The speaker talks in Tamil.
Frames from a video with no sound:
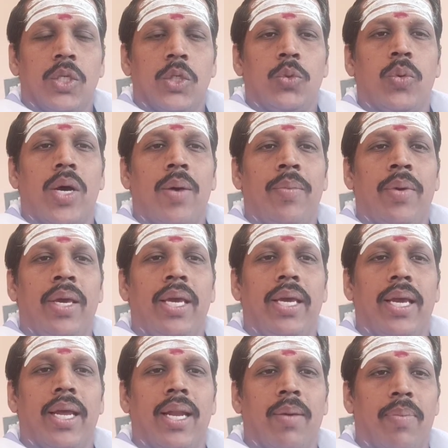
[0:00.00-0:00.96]
சுவாமி
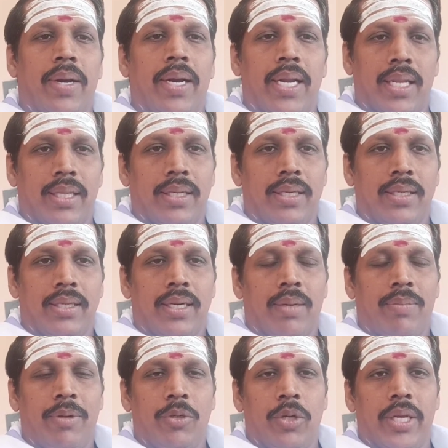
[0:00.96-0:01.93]
என்ன பண்ணுறது
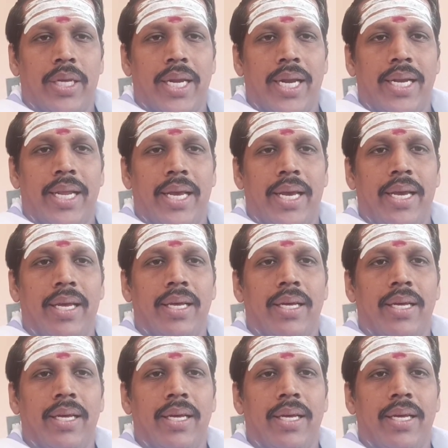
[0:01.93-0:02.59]
அப்படி சொல்லி கேட்டியா